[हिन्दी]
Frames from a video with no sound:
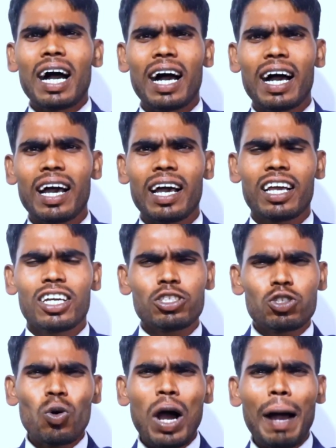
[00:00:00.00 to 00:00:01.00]
है
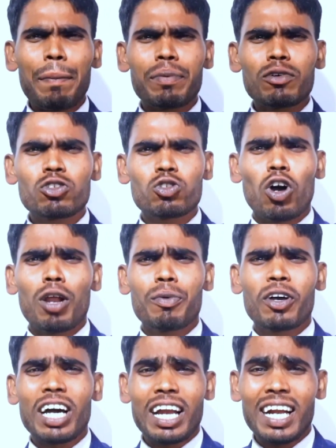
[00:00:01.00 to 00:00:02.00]
जो आप
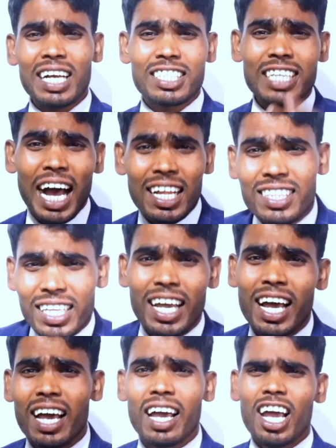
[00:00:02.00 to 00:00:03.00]
सॉल्व करना चाहते
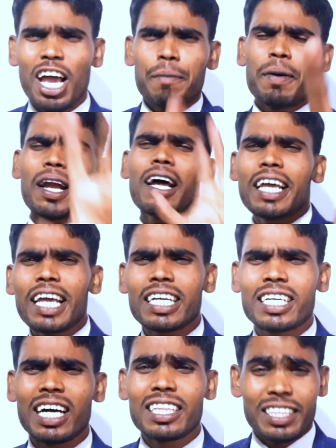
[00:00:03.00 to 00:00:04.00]
हैं पर
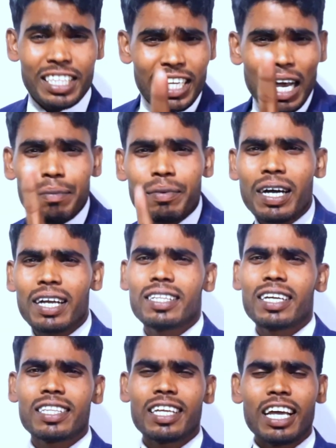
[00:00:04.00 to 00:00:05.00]
एक गलती आप कर
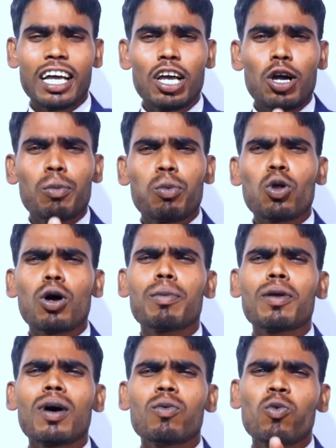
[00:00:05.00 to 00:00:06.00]
देते हैं
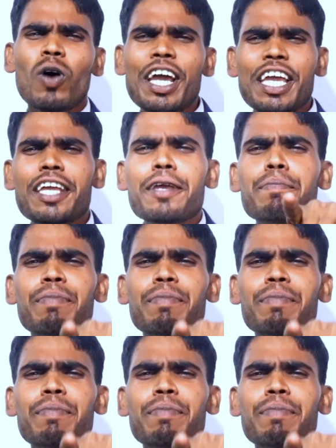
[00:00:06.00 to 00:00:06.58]
प्रॉब्लम वहीं